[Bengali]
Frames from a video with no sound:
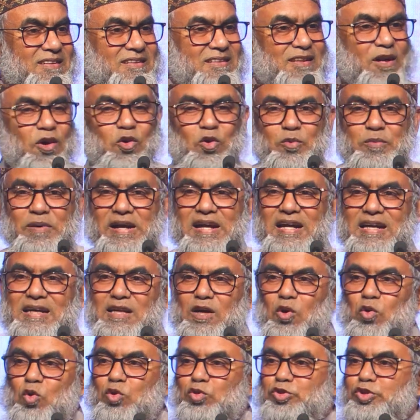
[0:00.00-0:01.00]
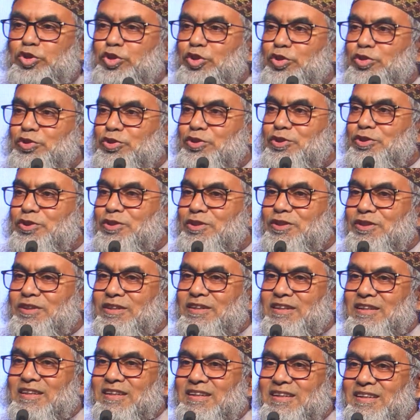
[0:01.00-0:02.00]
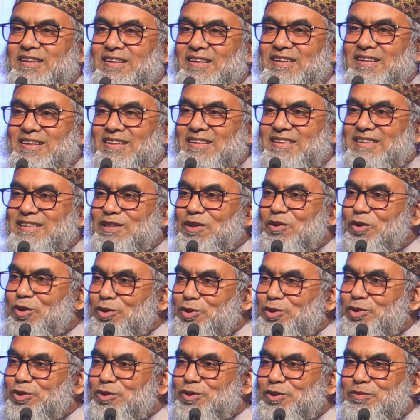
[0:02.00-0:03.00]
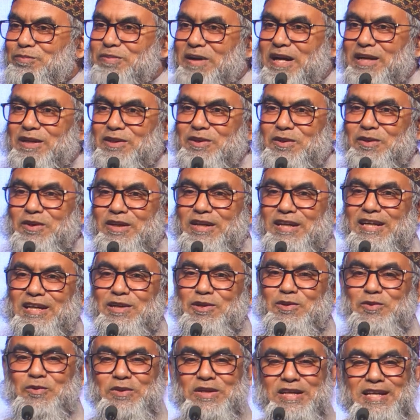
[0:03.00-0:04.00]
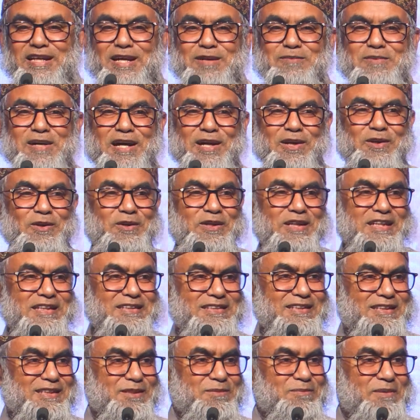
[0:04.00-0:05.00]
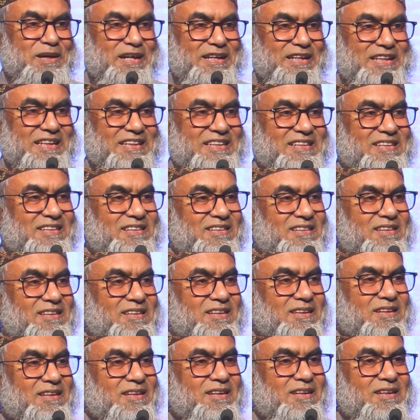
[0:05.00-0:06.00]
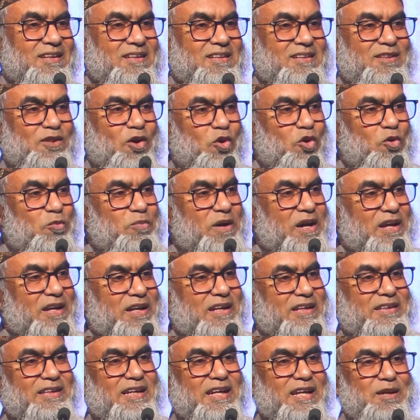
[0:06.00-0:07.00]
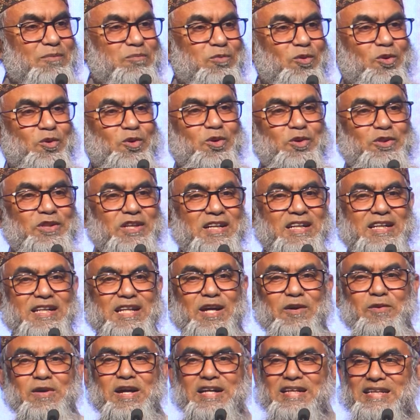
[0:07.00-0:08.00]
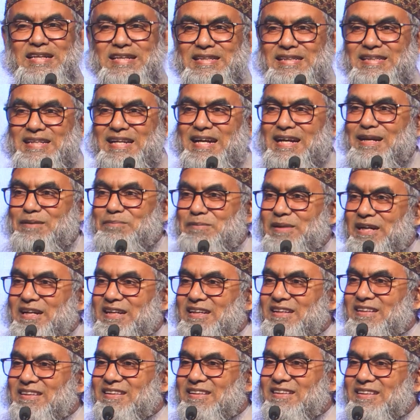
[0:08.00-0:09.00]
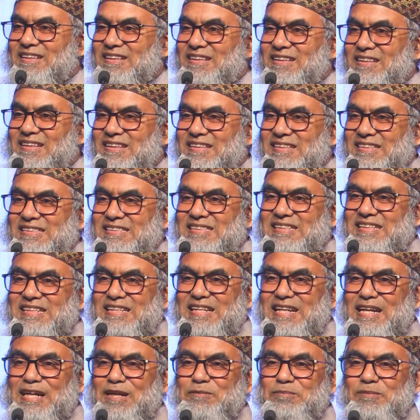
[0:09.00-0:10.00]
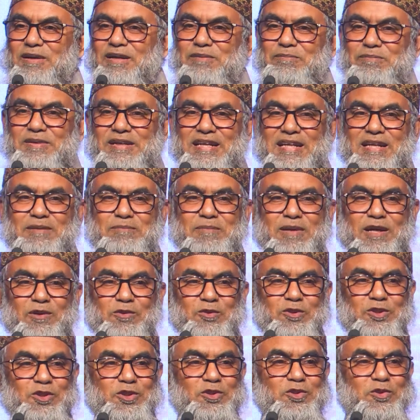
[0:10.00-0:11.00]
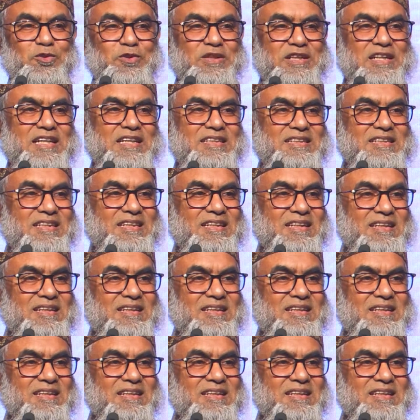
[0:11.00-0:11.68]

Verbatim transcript: তৌবা একটা ঔষধ যে ওষুধ পান করলে রুগীরা ভালো হয়ে যেতে পারে তৌবা আল্লাহ তালার পক্ষ থেকে দেওয়া একটা ন্যামা যে ন্যামা পেয়ে মানুষ দুনিয়াতে